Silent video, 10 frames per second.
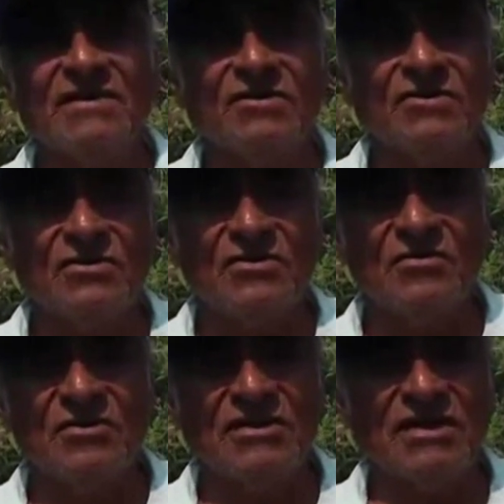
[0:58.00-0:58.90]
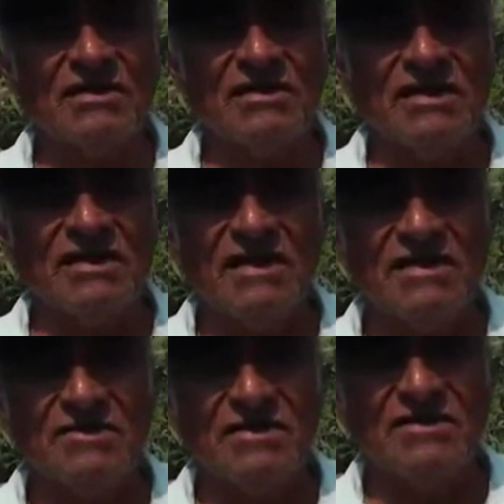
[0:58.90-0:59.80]
yo como el, el,
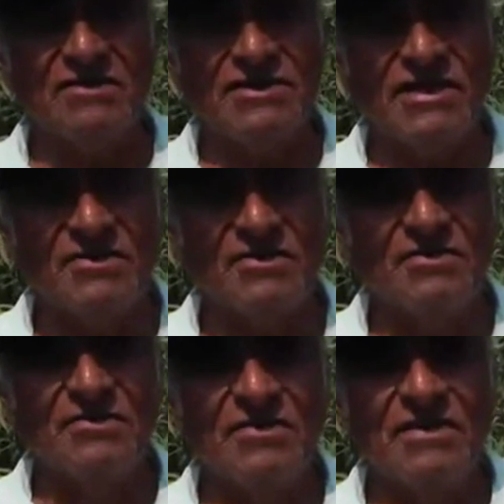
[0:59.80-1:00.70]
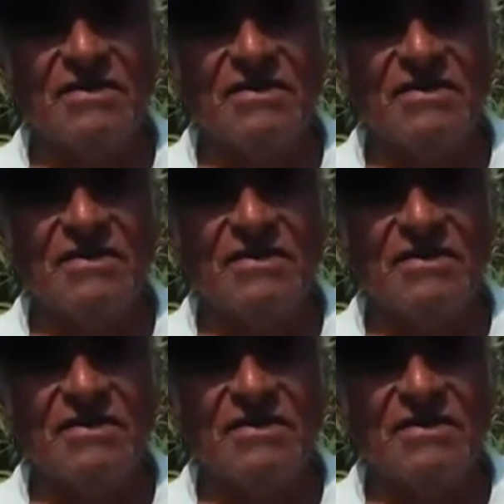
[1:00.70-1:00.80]
año que yo tengo,